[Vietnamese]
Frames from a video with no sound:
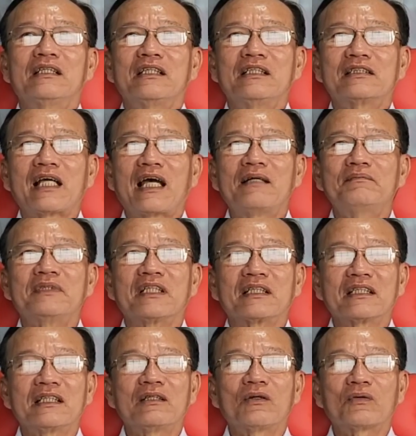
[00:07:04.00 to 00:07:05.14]
đi xem
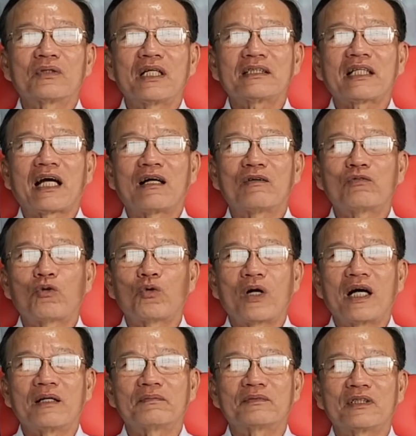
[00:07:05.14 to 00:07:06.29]
những cái lô đất nào cũng phù
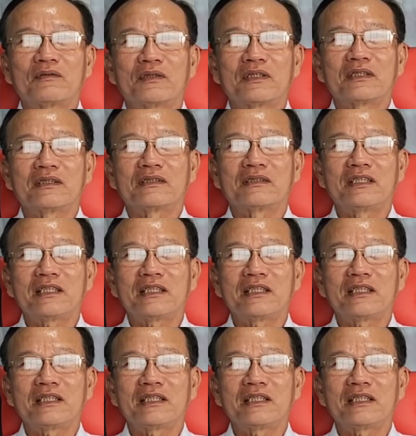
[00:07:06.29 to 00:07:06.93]
hợp rồi ờ,